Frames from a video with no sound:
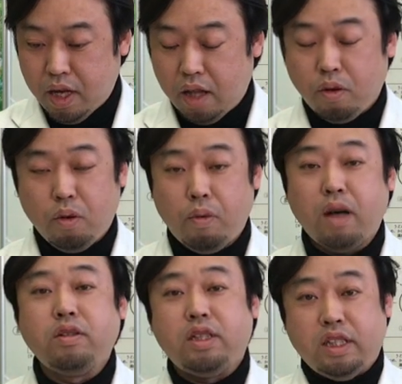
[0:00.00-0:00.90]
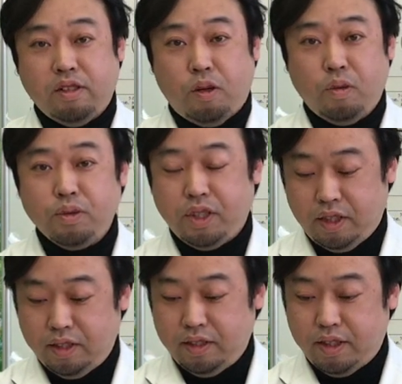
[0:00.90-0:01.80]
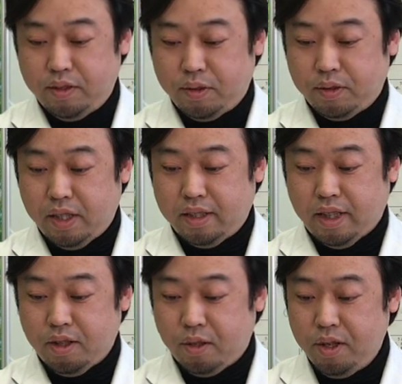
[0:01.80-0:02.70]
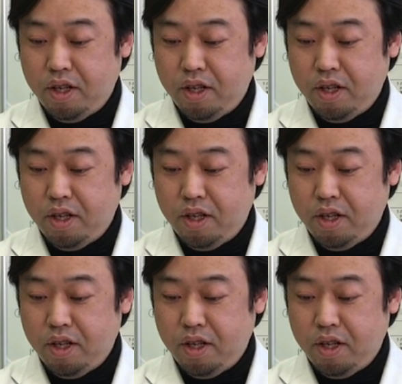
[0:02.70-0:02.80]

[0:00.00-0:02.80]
あとワクチンを打つっていうことですけど